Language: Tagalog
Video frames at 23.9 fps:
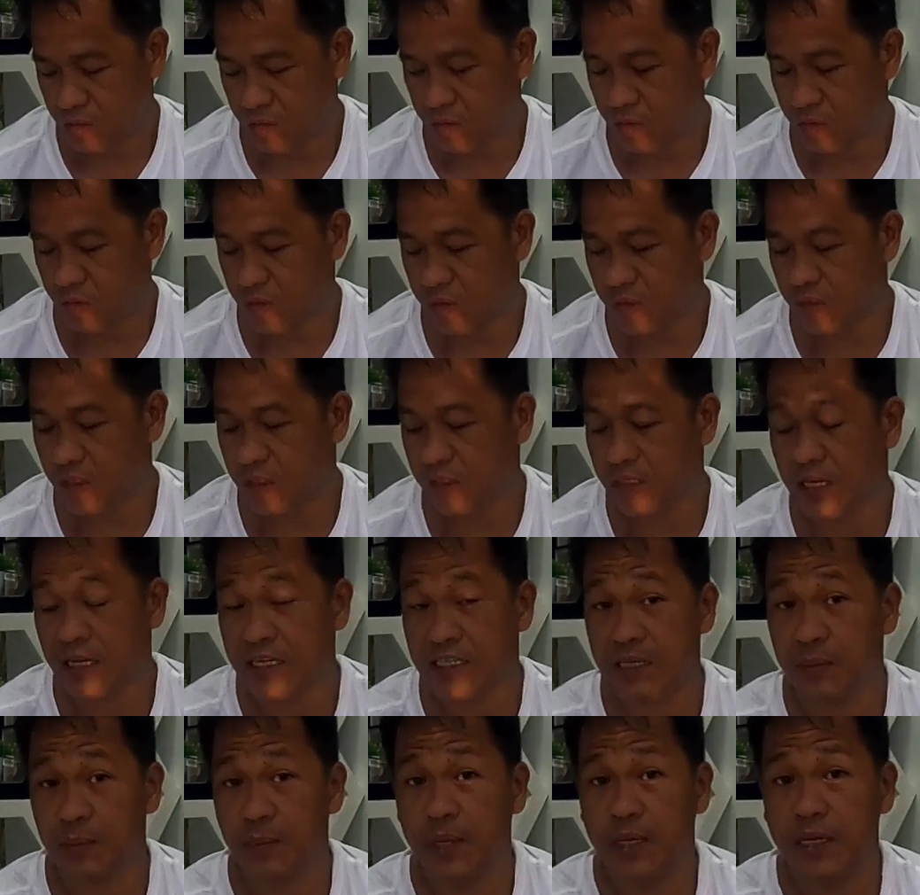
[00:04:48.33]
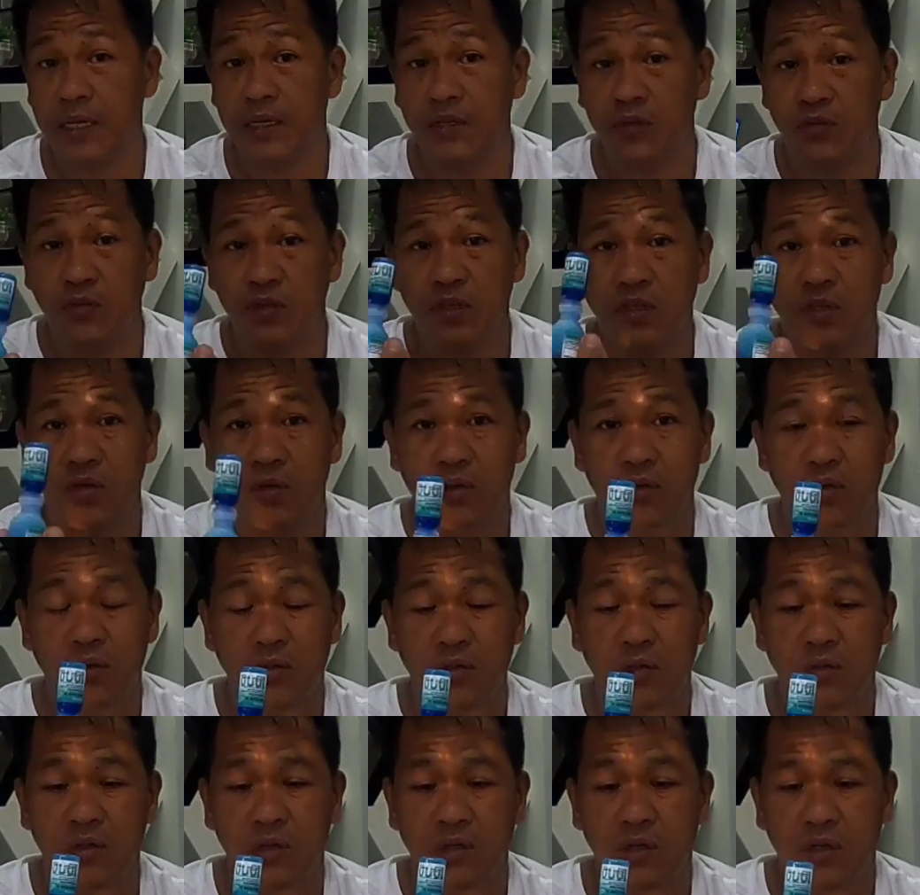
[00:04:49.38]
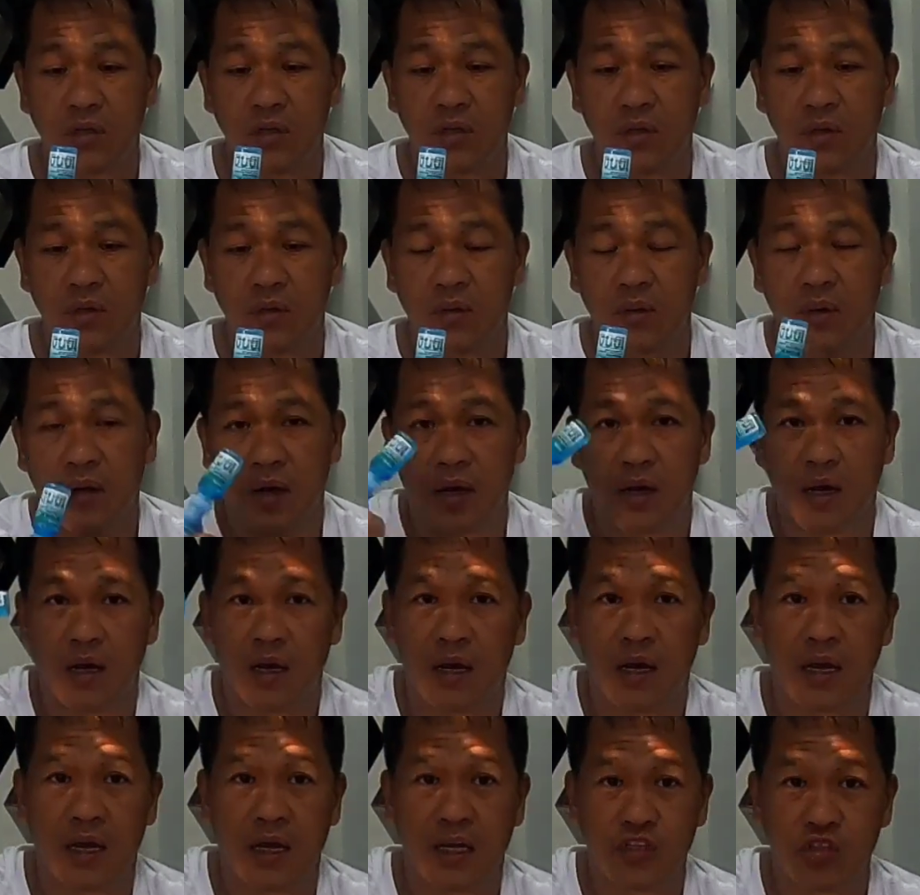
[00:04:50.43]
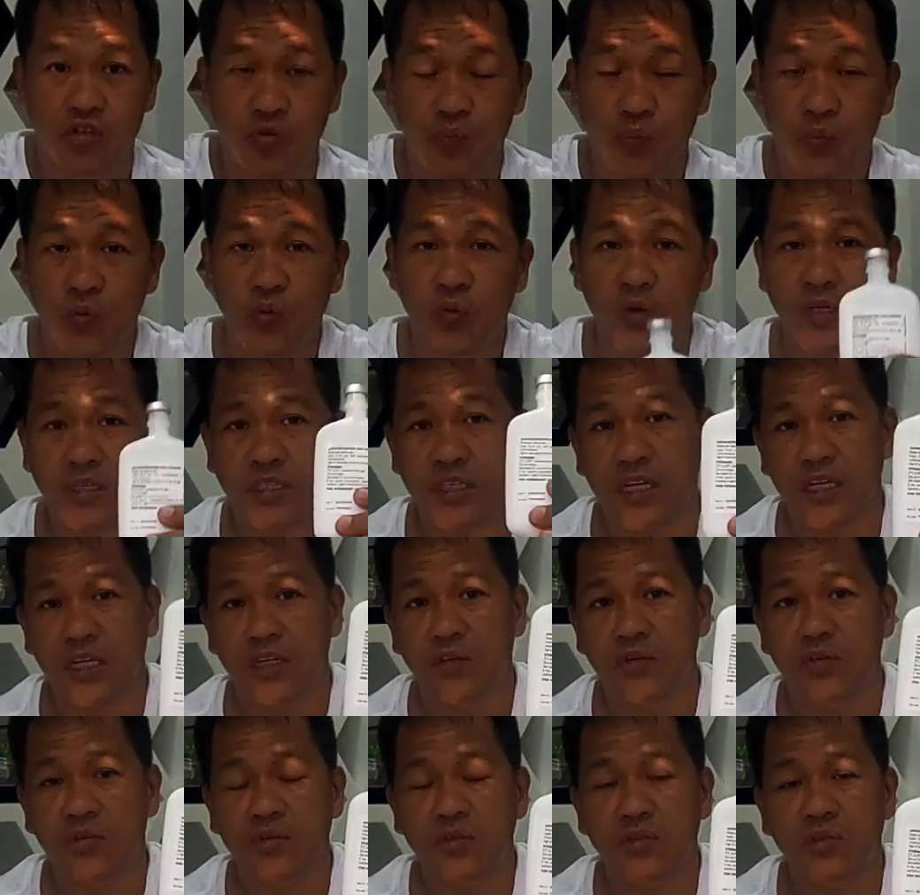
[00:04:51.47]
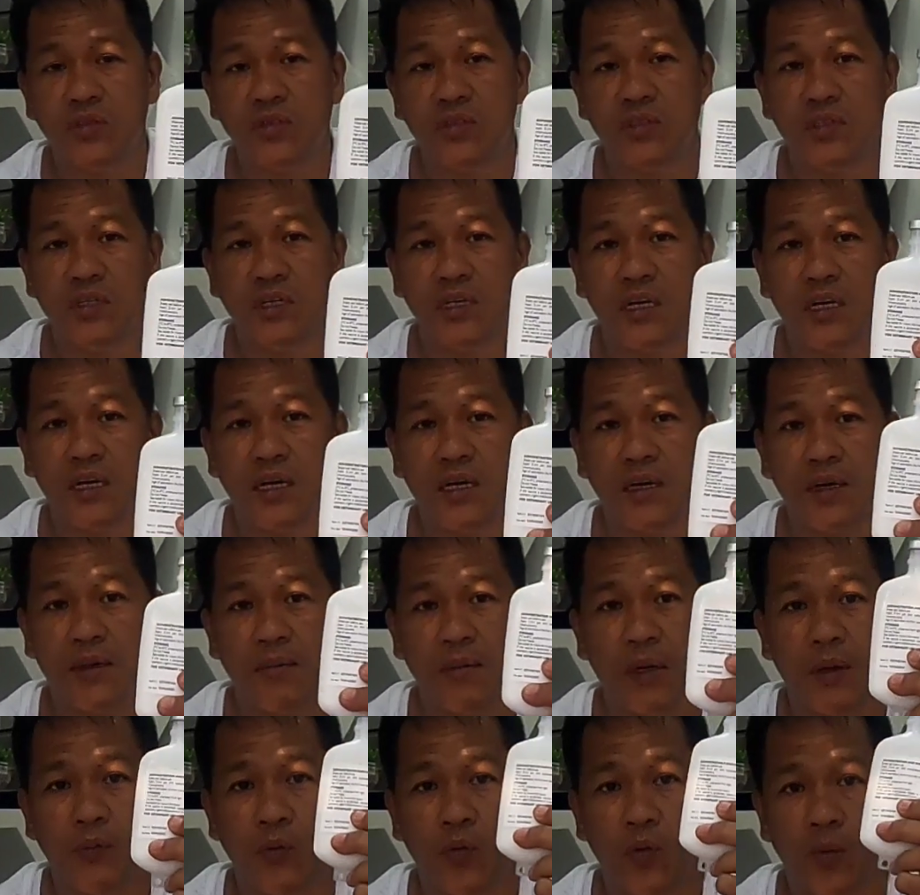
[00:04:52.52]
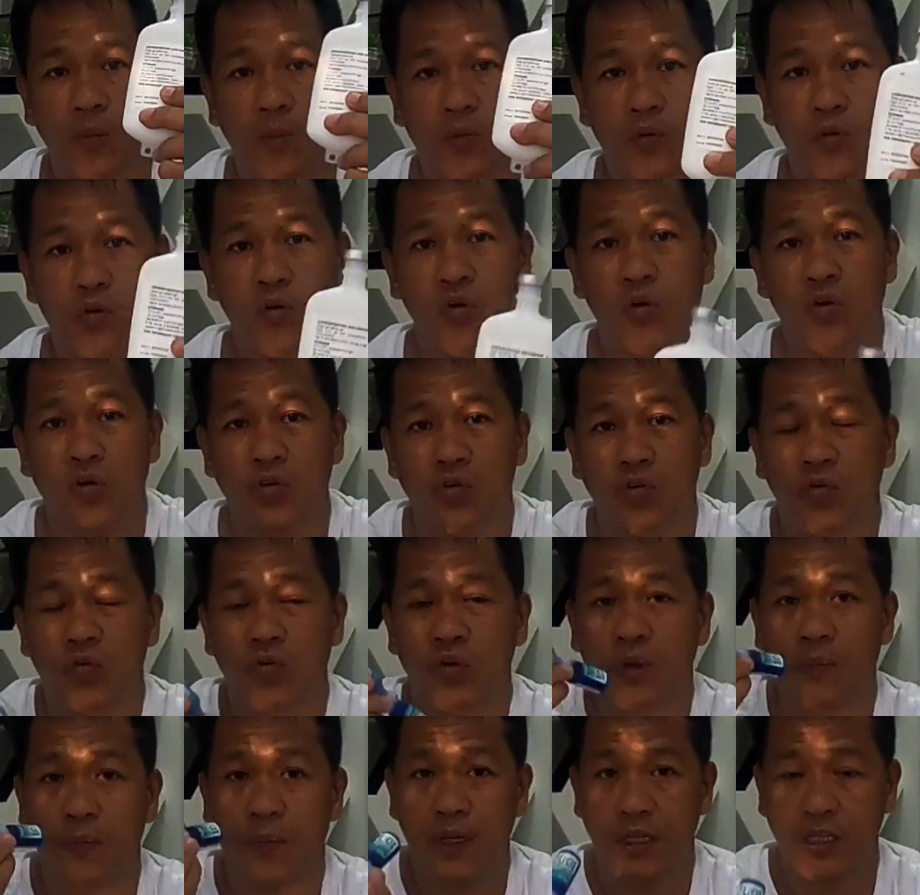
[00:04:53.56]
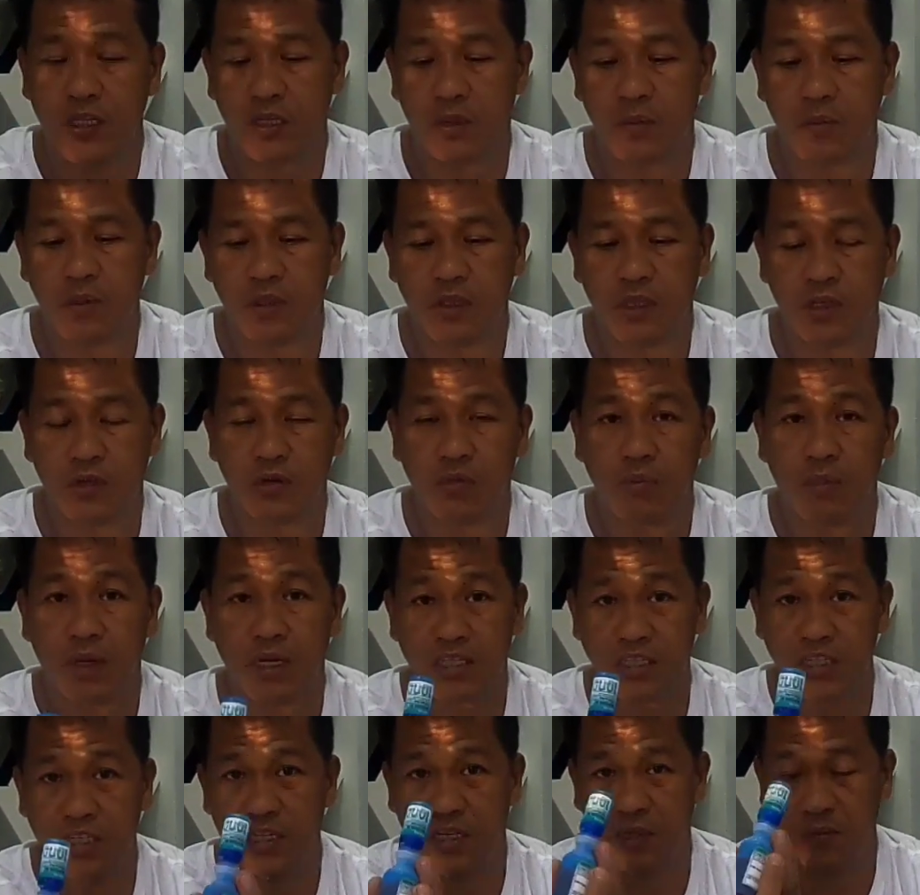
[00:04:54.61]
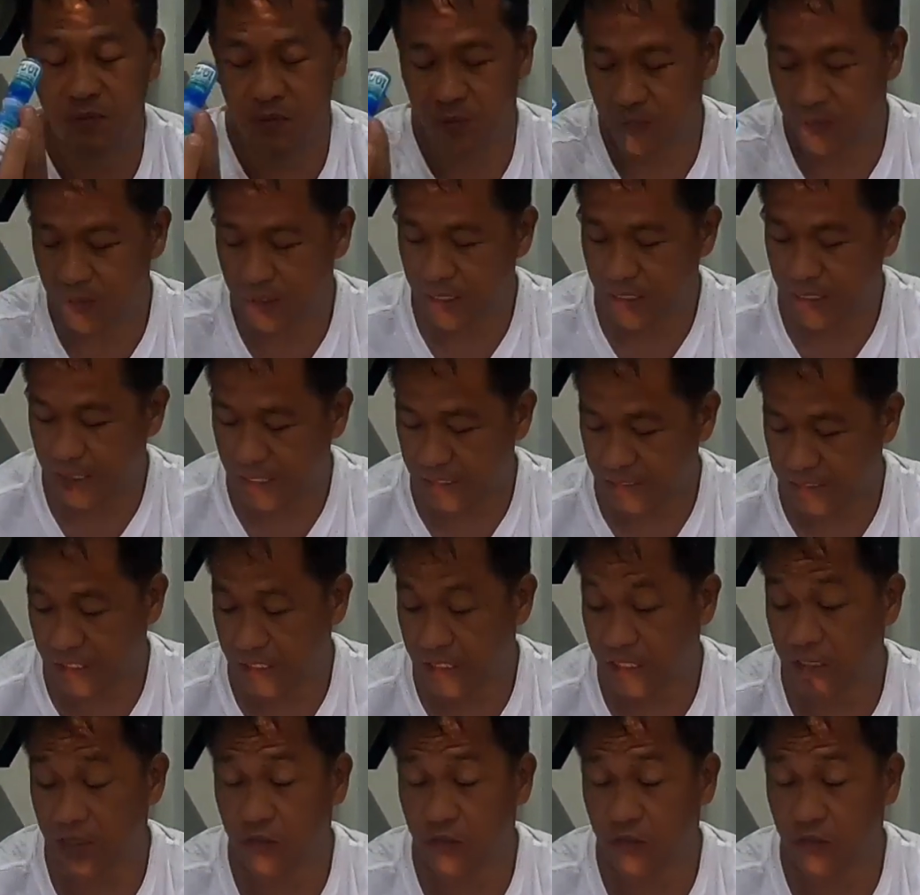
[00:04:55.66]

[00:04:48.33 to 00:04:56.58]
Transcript: So hindi sasabayan nyo nito Uh, ito po kasi yung uh, magpo-prolong ng effectivity ng vaccine ibibigay natin.